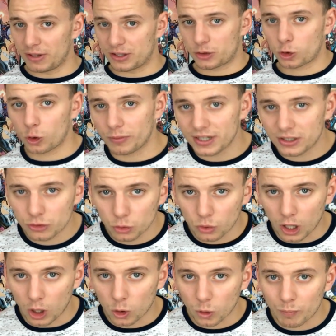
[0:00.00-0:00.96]
Mais ce comics ne
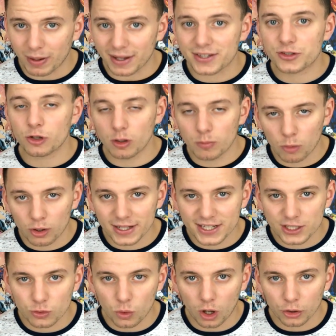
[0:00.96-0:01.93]
nous raconte pas seulement
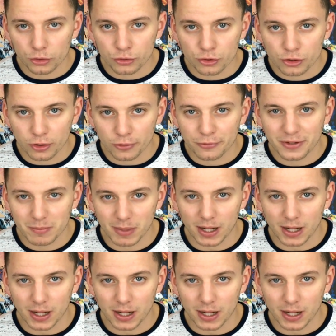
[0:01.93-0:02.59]
l'histoire d'une jeune fille